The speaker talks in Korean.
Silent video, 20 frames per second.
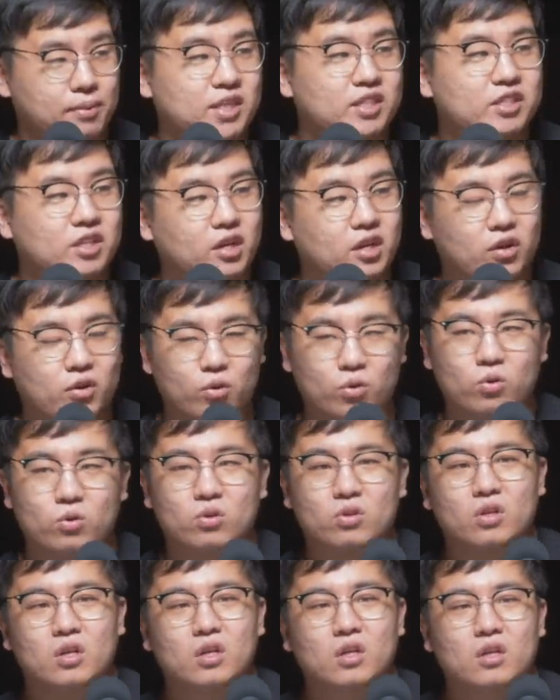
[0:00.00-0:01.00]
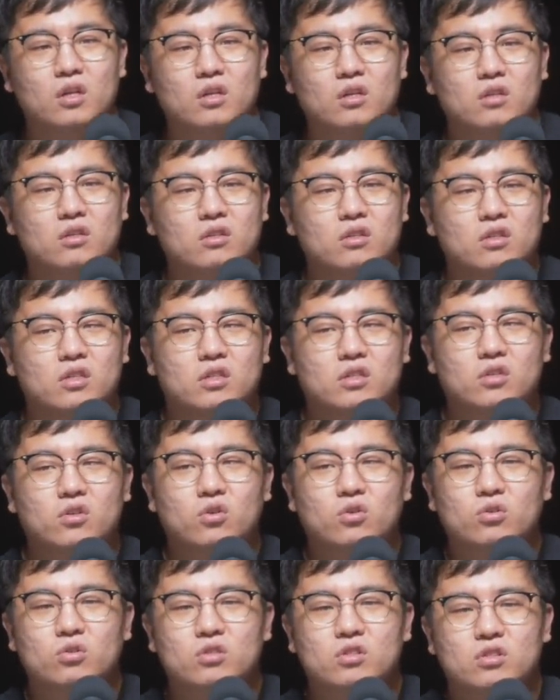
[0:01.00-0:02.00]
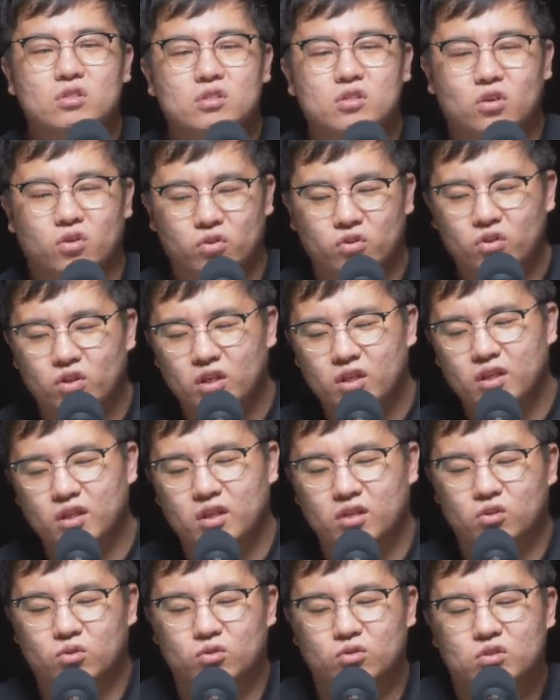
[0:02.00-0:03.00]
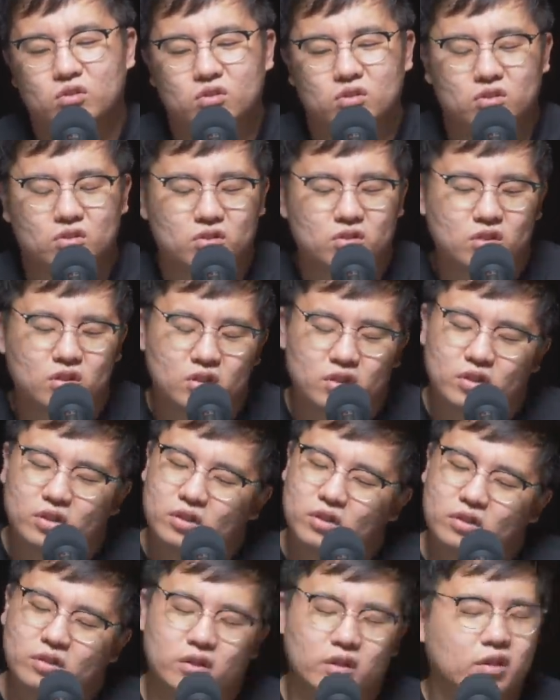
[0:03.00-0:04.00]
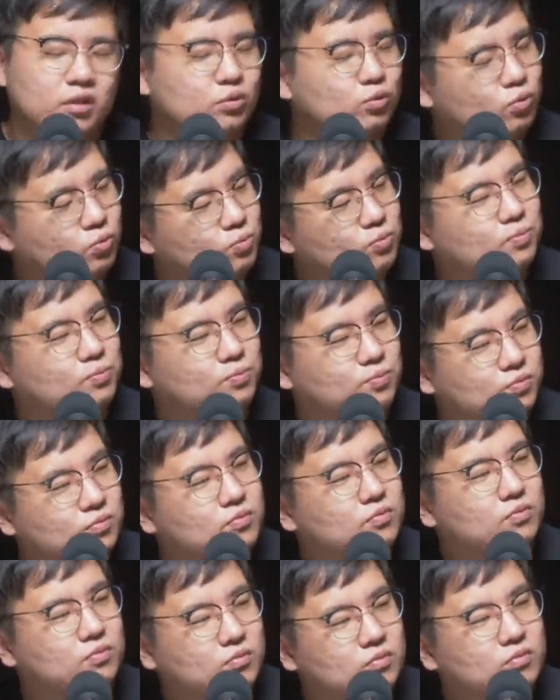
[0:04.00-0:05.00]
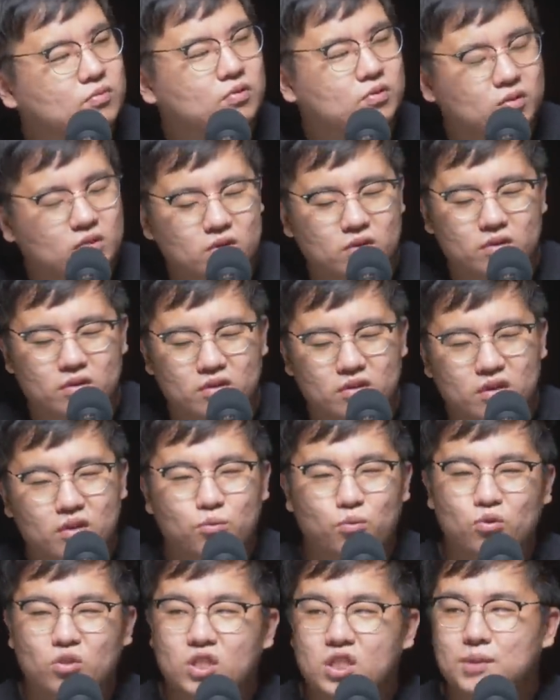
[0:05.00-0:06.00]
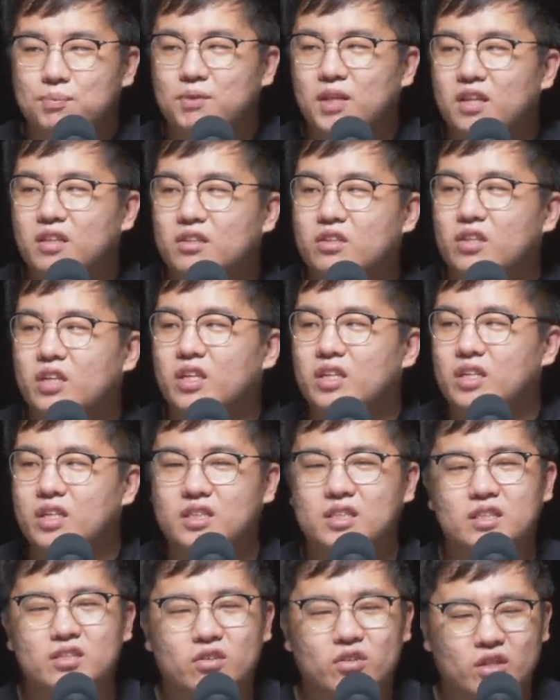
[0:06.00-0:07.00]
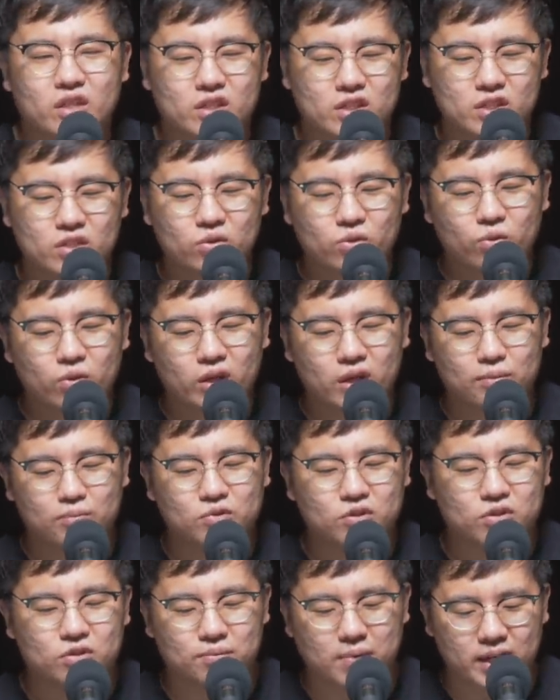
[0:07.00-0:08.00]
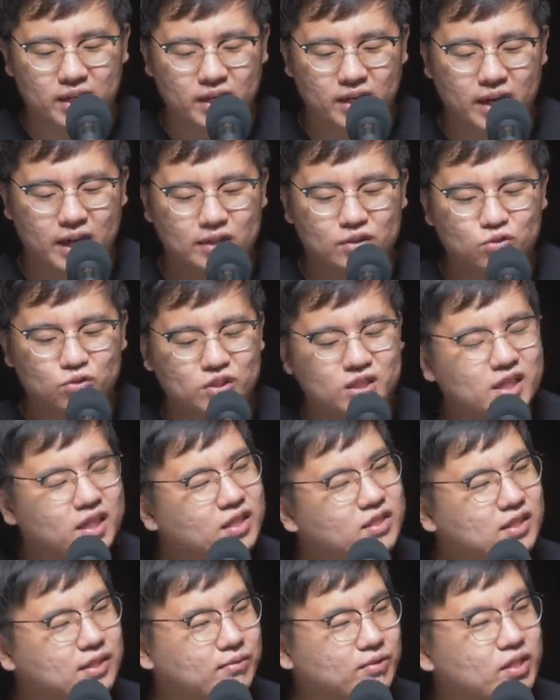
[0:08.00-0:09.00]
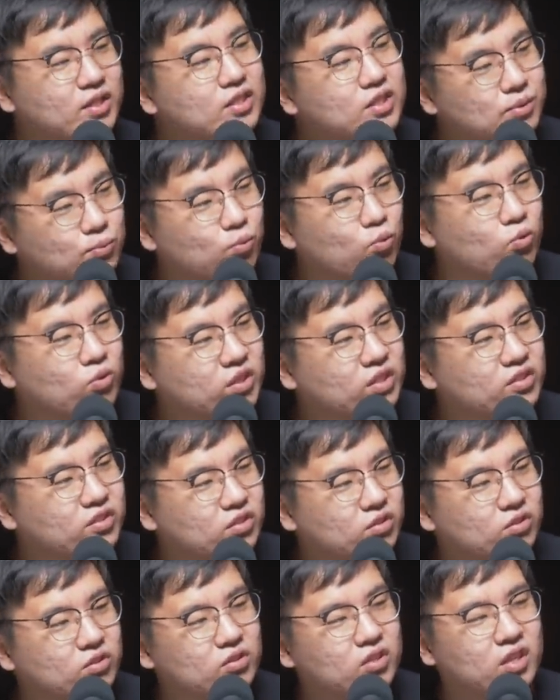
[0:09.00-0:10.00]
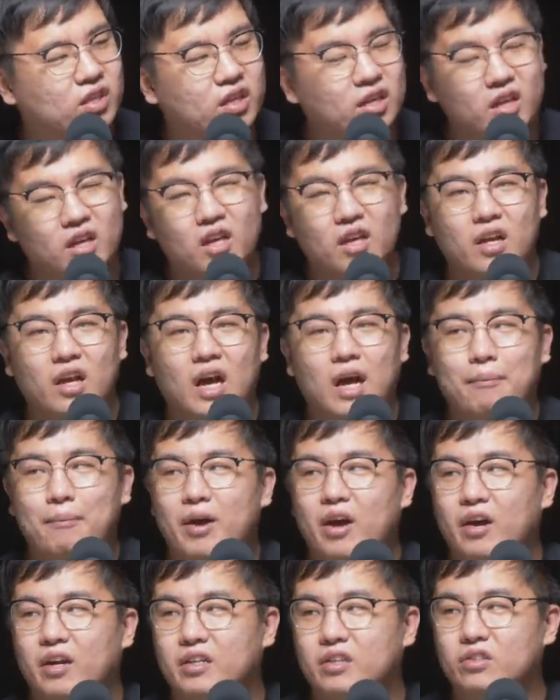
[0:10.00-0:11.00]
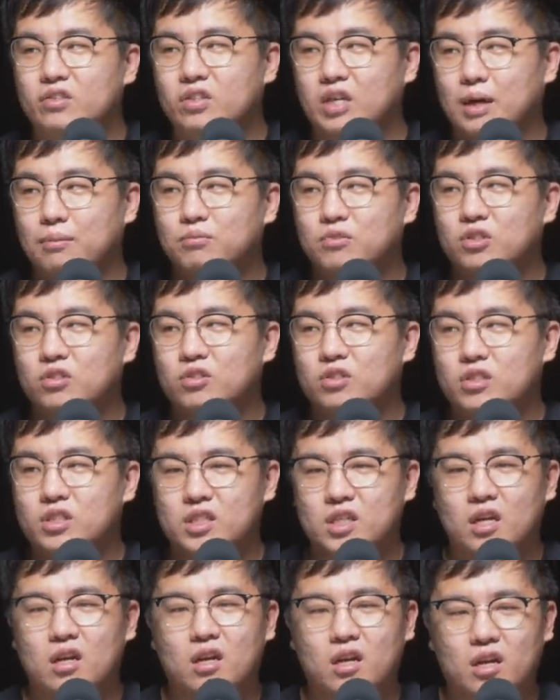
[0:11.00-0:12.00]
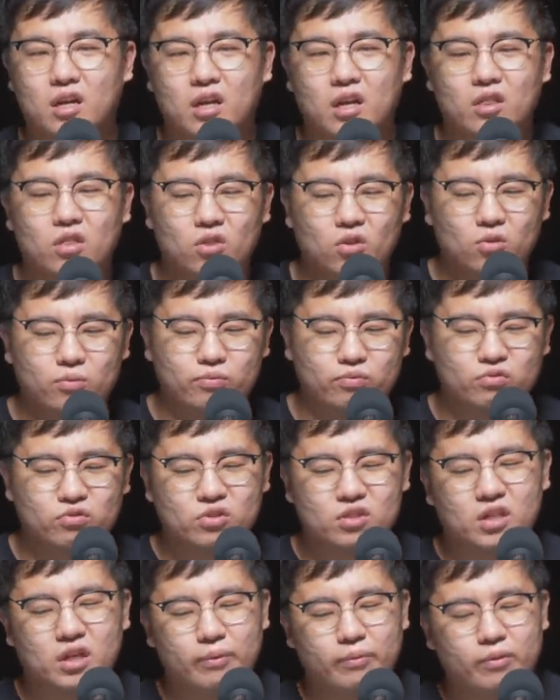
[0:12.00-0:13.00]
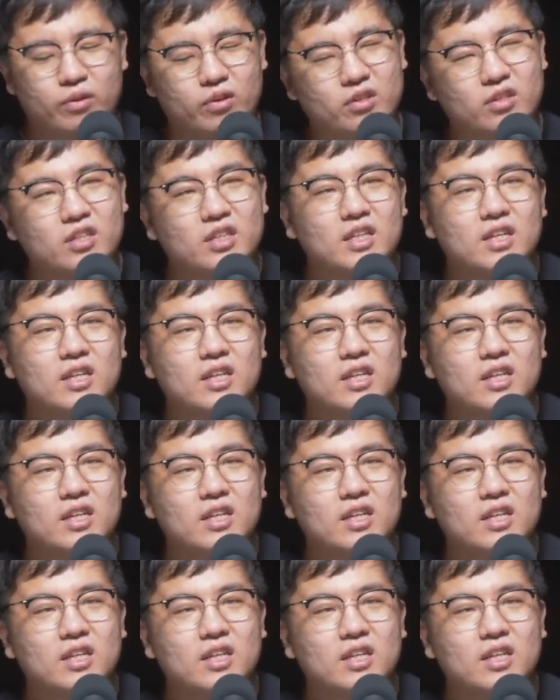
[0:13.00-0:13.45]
많잖아요. 그렇 근데 그거를 건드린다는 거는 네, 좀 근데 뭐 20대들이 사실 그렇게 친노의 감정을 많이 가지고 시작한 사람이 있는지 모르겠어요. 근데 아마 그런 감정을 시작했던 분들이라면은